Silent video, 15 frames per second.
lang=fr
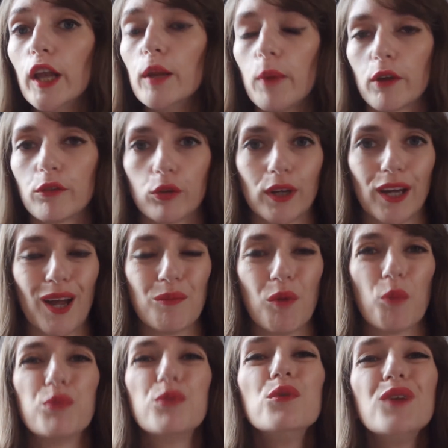là, les mecs font
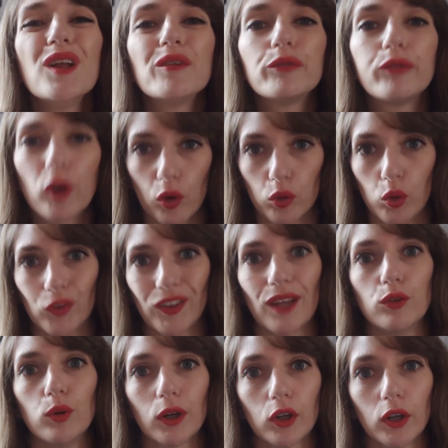carrément plus l'effort de
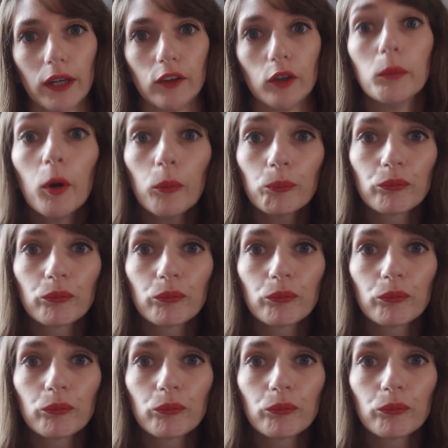traduire correctement.